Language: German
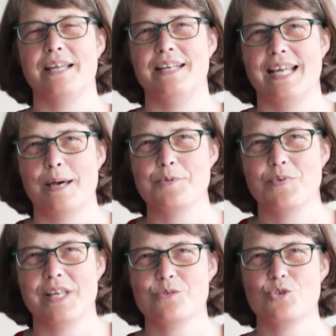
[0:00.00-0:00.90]
in die
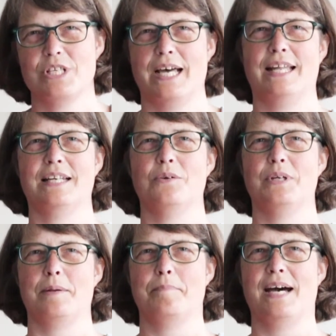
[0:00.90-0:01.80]
Herbstferien zu starten
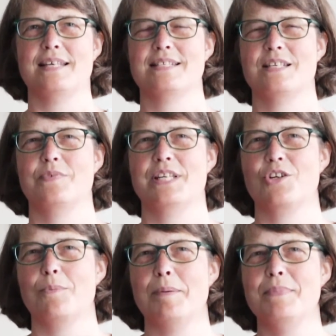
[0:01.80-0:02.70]
und dann passt das, wenn ich
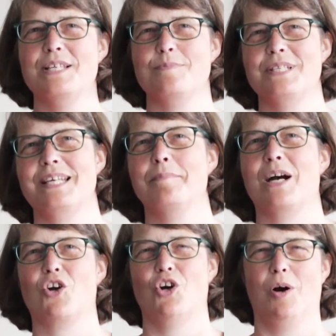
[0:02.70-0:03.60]
nochmal mit diesem
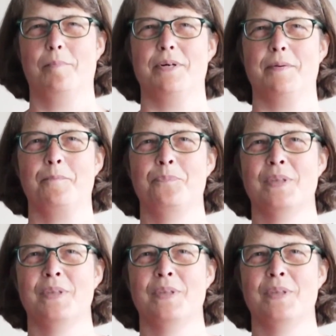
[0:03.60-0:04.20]
Thema komme.